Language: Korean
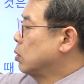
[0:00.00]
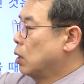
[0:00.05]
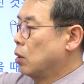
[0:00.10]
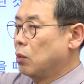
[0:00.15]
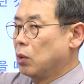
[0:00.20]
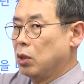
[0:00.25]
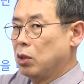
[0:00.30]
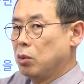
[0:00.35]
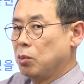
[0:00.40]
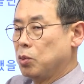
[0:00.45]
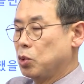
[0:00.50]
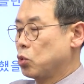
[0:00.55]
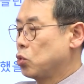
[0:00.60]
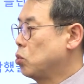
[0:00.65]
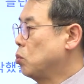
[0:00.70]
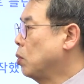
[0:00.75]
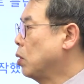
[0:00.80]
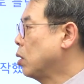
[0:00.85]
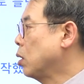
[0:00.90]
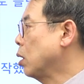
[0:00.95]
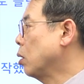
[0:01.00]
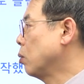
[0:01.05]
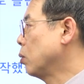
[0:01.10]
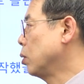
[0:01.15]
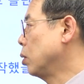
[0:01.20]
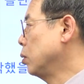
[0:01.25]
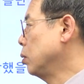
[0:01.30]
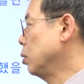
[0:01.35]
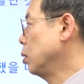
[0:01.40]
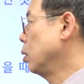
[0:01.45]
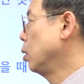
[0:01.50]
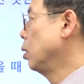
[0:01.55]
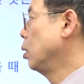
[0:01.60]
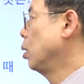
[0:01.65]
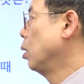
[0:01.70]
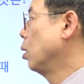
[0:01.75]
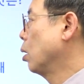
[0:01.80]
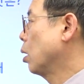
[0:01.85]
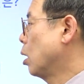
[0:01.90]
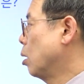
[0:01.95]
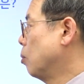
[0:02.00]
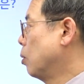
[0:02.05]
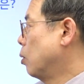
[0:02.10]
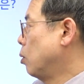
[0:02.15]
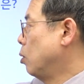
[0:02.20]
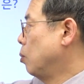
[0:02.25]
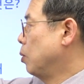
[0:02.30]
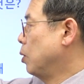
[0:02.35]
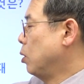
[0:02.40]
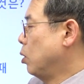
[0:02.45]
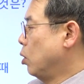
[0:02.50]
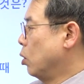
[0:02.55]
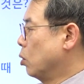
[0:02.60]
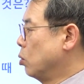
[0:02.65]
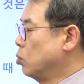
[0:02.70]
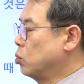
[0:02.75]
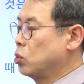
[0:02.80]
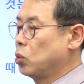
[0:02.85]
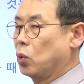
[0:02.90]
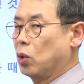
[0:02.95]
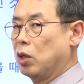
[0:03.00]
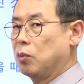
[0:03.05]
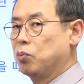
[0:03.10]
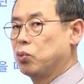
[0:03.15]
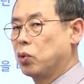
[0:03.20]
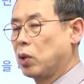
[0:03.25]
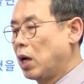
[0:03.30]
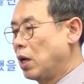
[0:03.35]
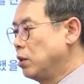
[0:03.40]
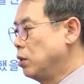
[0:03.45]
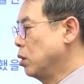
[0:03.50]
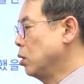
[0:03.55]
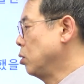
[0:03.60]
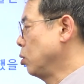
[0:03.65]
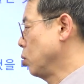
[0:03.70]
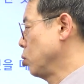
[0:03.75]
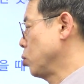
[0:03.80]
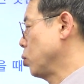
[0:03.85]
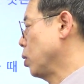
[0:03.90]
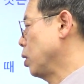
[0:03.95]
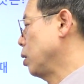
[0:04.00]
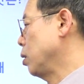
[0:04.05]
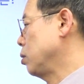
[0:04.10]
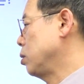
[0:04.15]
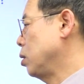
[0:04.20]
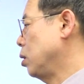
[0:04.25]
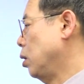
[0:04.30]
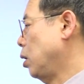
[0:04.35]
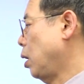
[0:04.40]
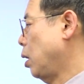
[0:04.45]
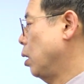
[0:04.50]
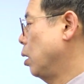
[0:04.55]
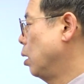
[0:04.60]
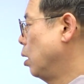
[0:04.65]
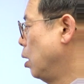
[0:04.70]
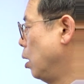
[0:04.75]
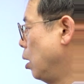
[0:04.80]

상관이 없죠. 수면기하고는. 가마 울림은 연소가 불완전 연소가 됐을 때